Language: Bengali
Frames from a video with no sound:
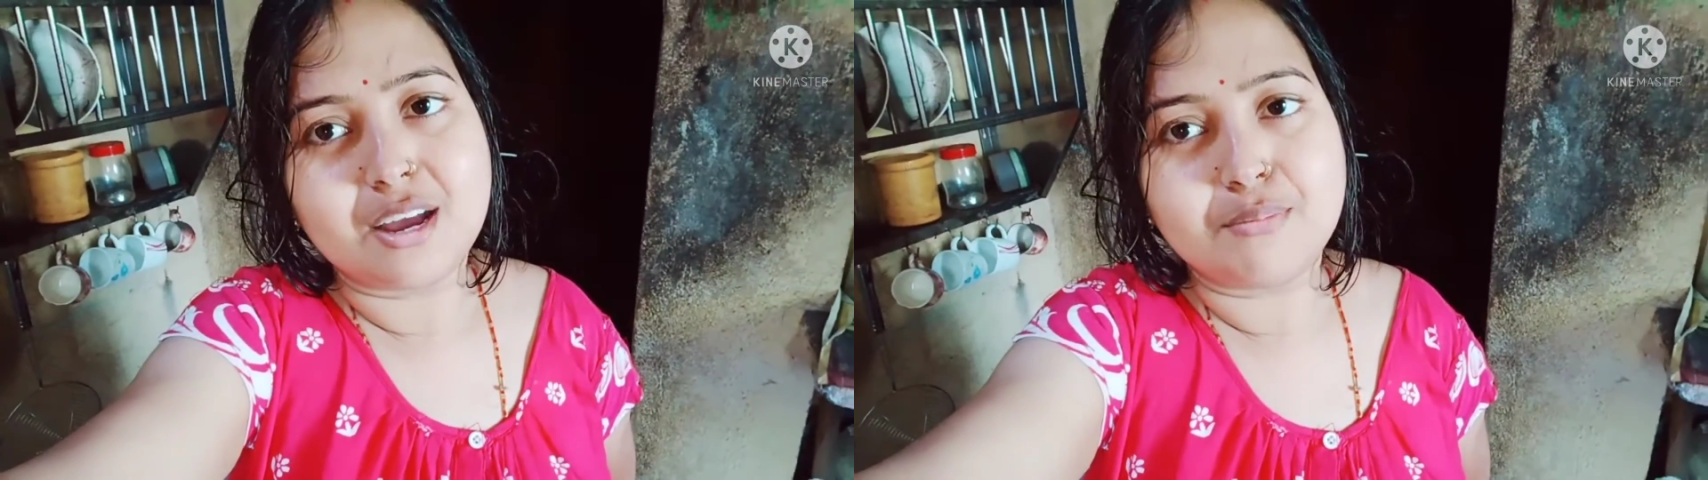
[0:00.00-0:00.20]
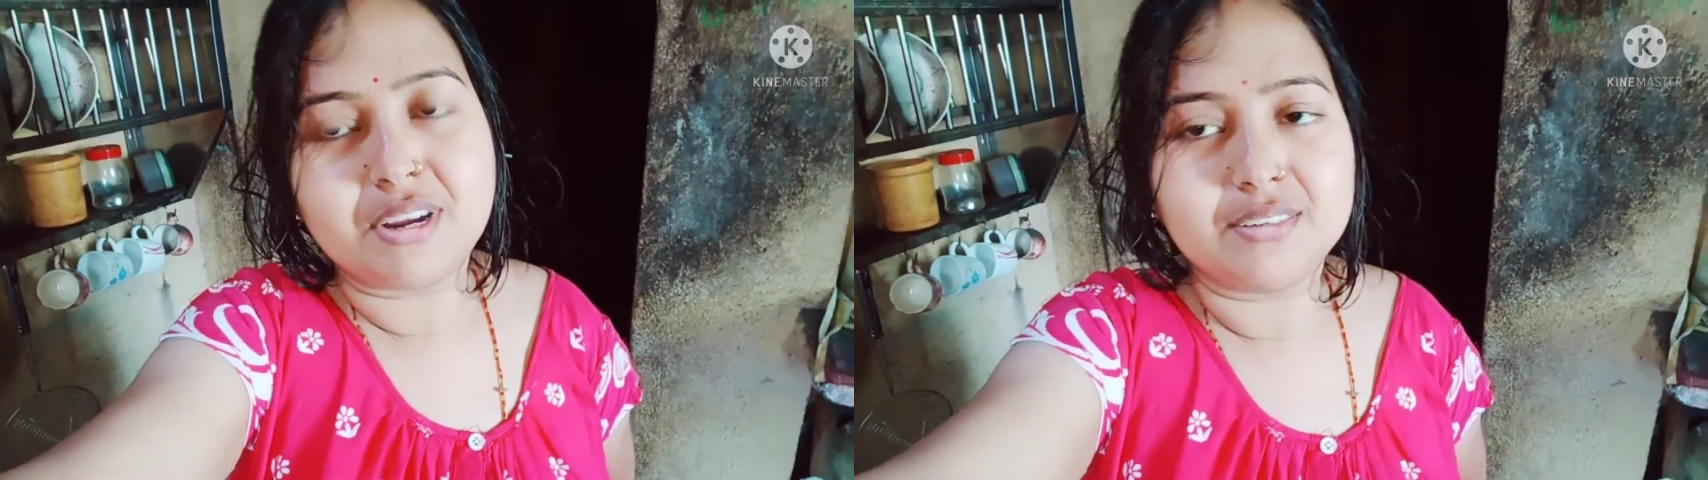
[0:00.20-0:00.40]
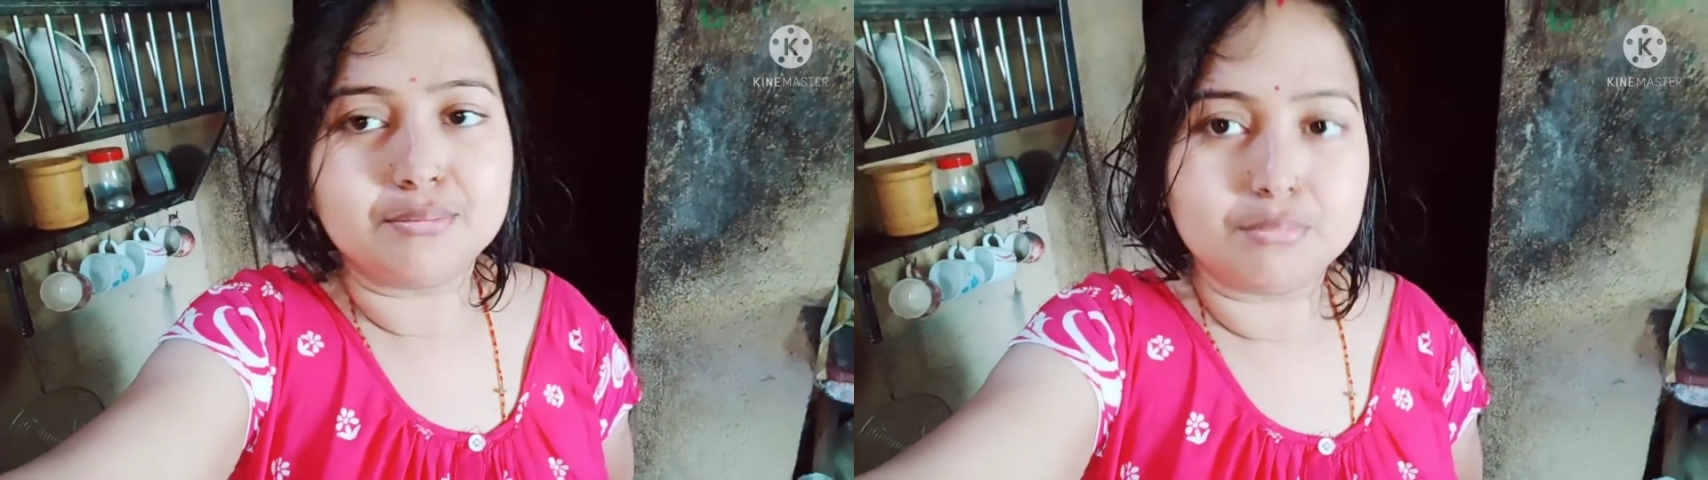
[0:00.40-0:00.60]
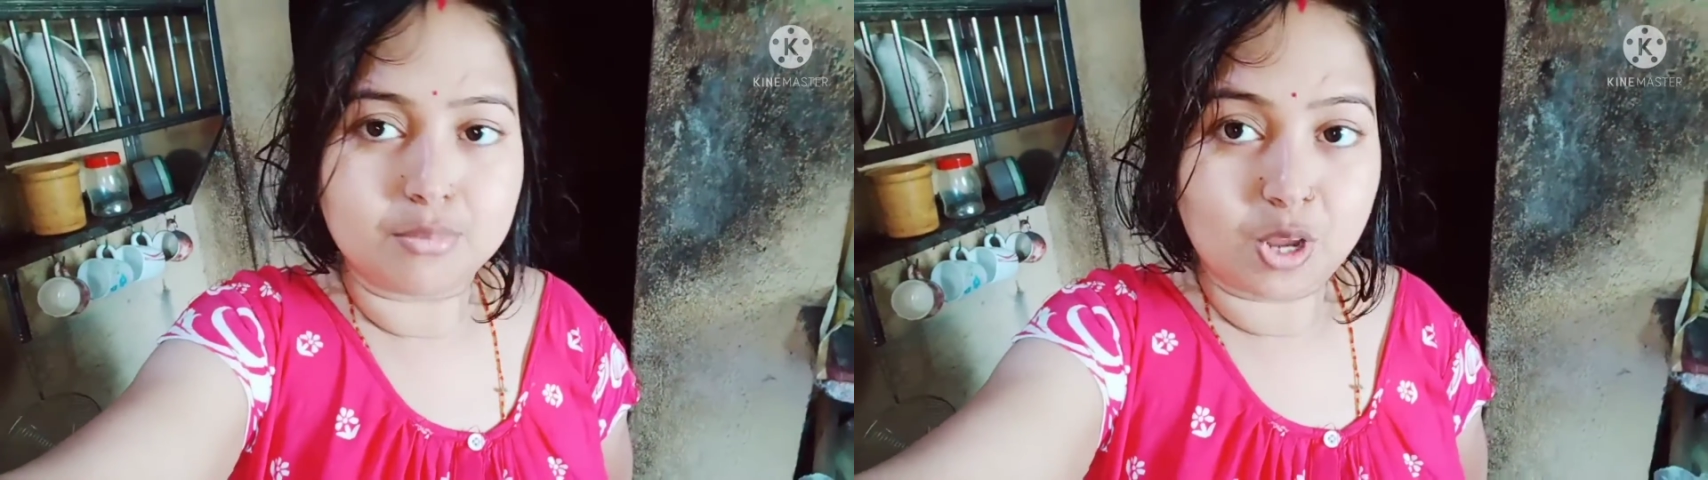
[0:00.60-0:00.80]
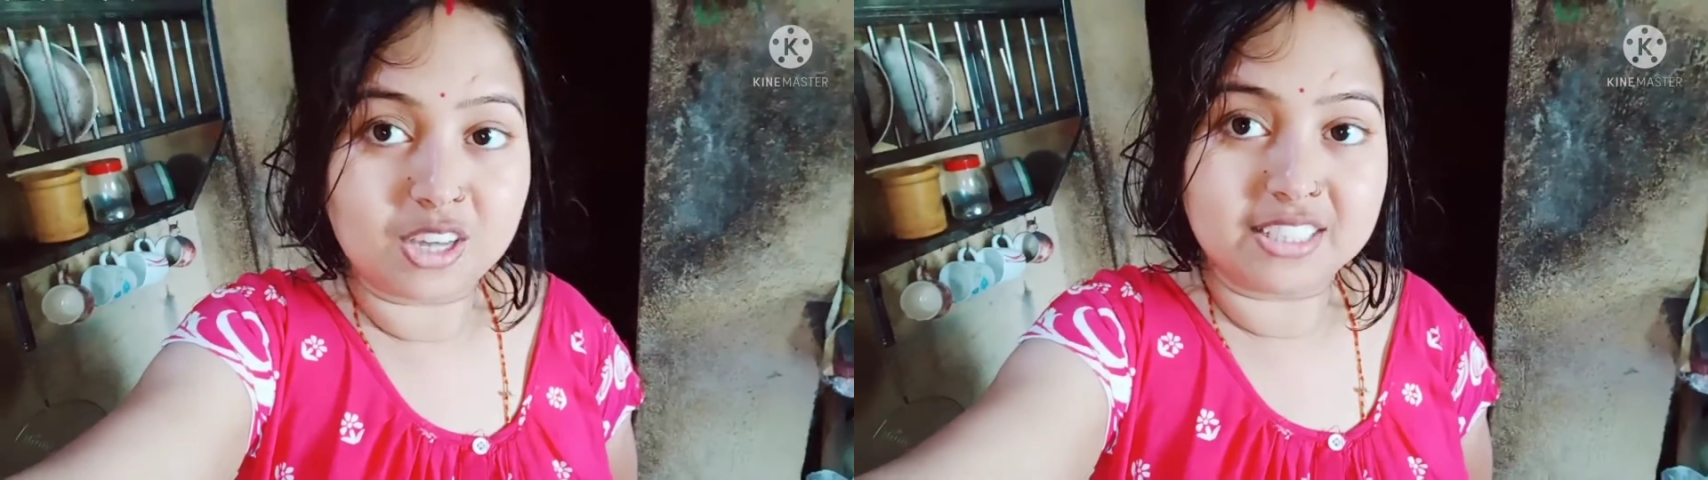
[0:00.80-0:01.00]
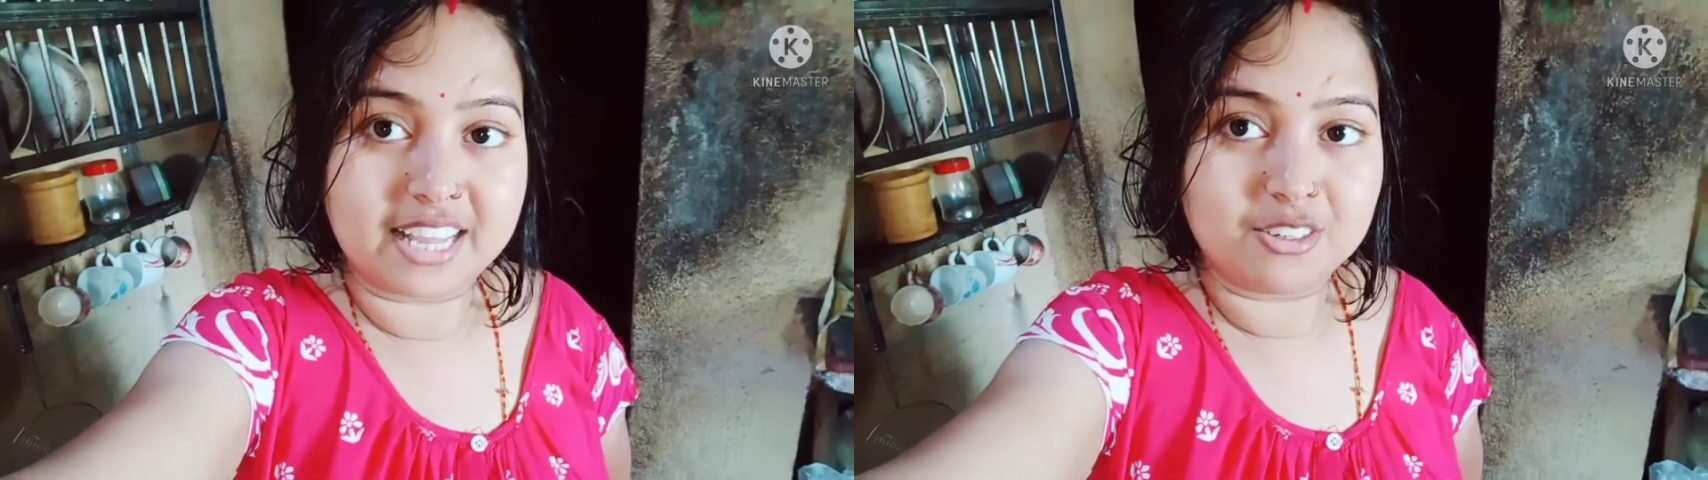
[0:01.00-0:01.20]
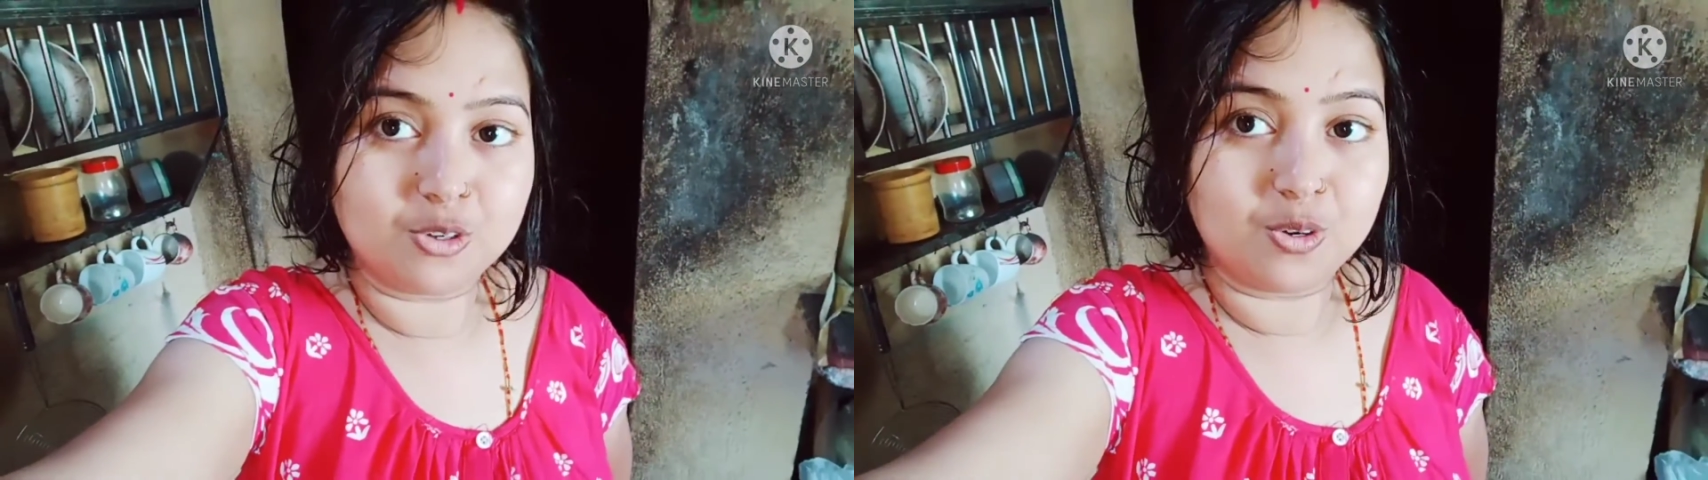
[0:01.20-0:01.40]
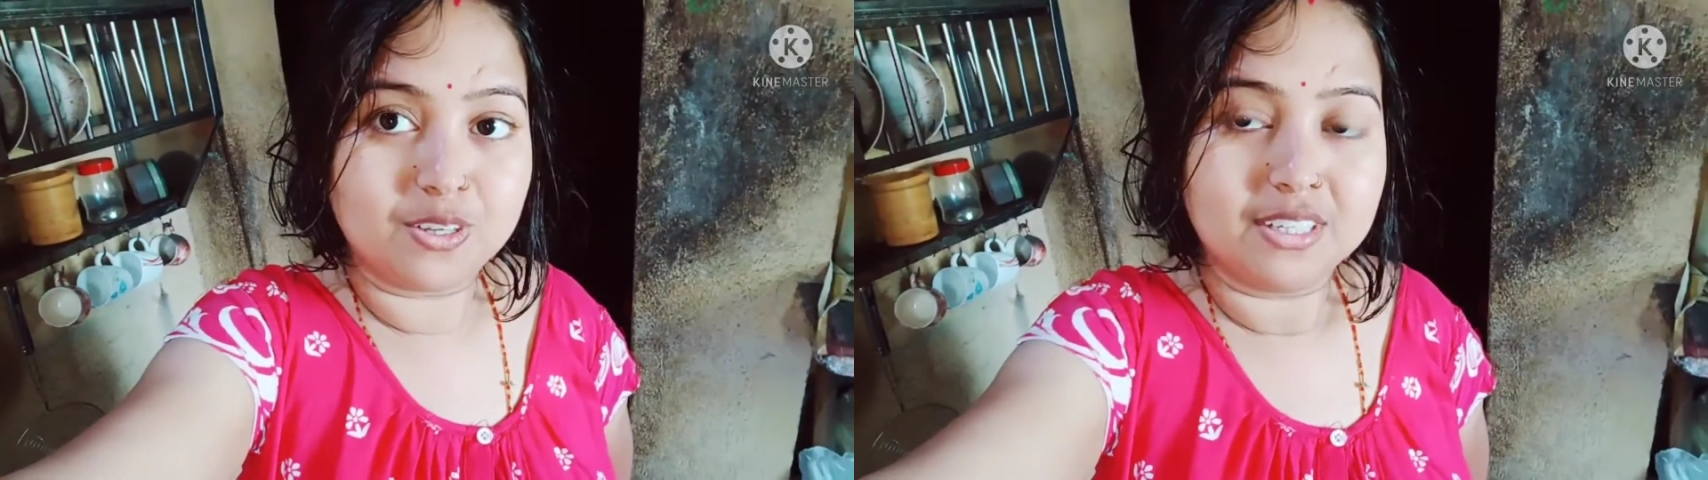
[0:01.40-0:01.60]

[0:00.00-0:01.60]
আমার ব্লগ দেখো